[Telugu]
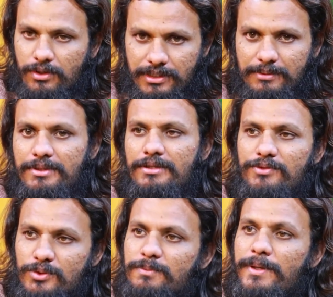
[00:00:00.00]
కొడితే లేకపోతే
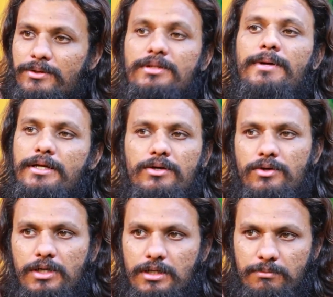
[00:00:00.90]
వ్యూస్ పెరిగితే మనకి
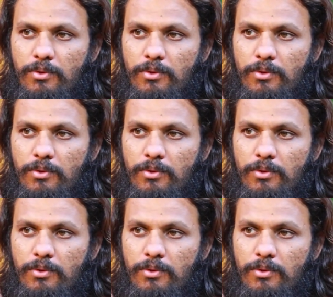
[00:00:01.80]
ఒక